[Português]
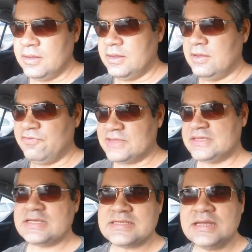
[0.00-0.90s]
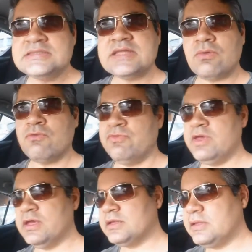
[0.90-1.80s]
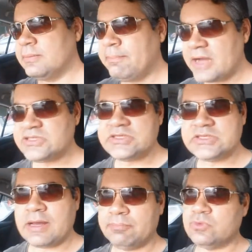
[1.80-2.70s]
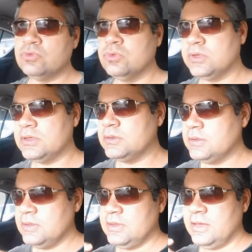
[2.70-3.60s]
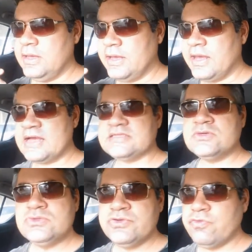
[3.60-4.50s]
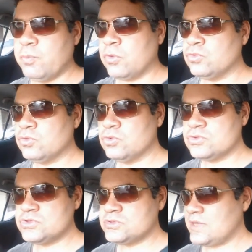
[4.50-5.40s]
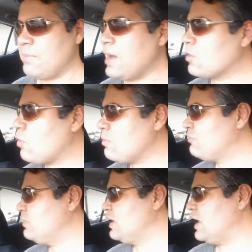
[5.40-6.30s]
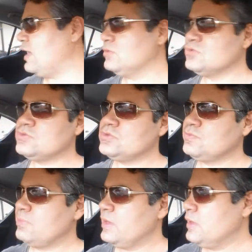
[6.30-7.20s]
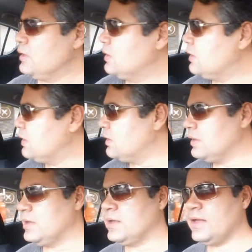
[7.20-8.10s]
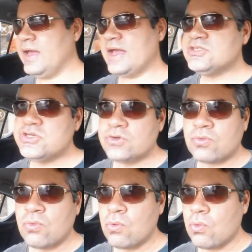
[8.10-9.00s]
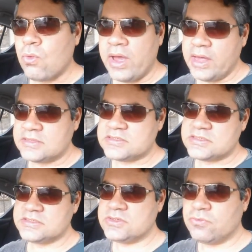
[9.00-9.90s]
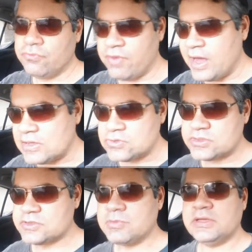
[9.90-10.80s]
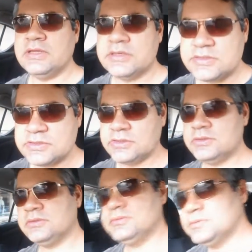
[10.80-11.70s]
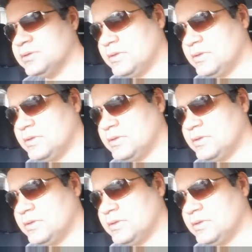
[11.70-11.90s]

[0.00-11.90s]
é, fazer que essa lista converta, página de captura, é, criação de infoprodutos, trabalho como afiliados, é, ganhar dinheiro com Google AdSense e com várias outras maneiras que